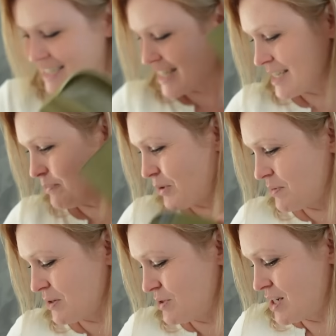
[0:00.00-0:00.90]
Ça, c'est le
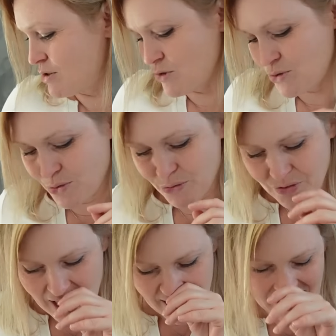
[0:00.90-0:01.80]
premier outil que je me suis
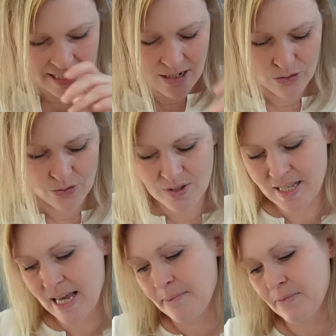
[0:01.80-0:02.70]
offert. Et le
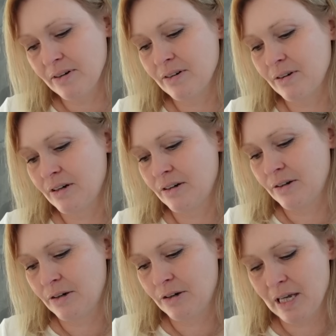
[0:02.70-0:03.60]
deuxième, et
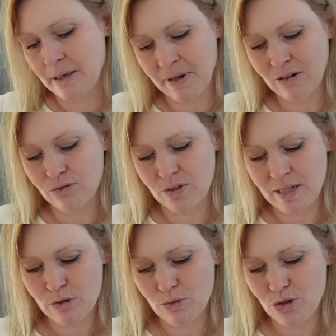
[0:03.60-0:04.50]
euh, eh ben, le
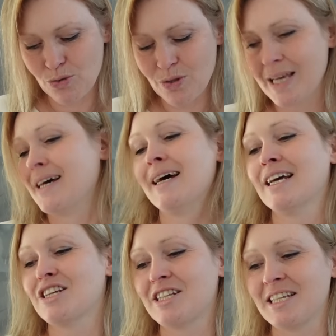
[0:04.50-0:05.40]
deuxième, je me suis
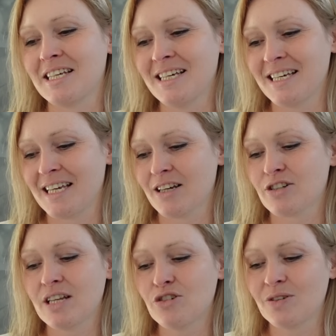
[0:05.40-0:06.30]
acheté. Et alors
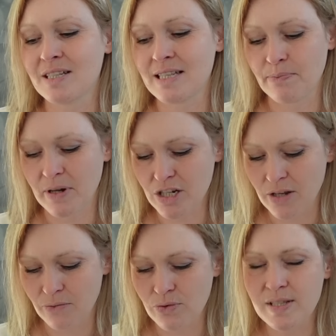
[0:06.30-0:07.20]
ça, je connaissais pas.
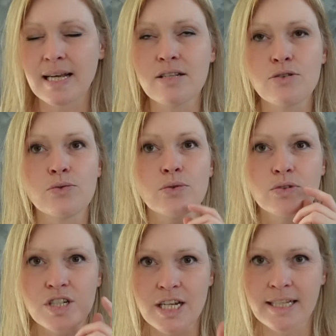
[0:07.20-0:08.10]
J'ai vu ça sur
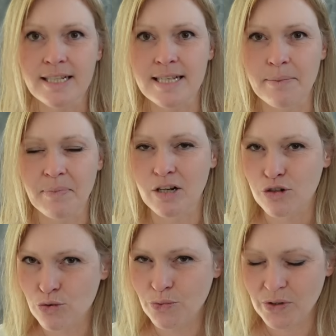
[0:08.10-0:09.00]
une chaîne qui s'appelle
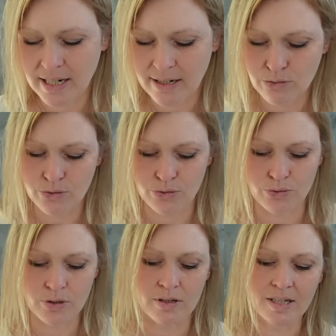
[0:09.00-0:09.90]
Juf et de la couture.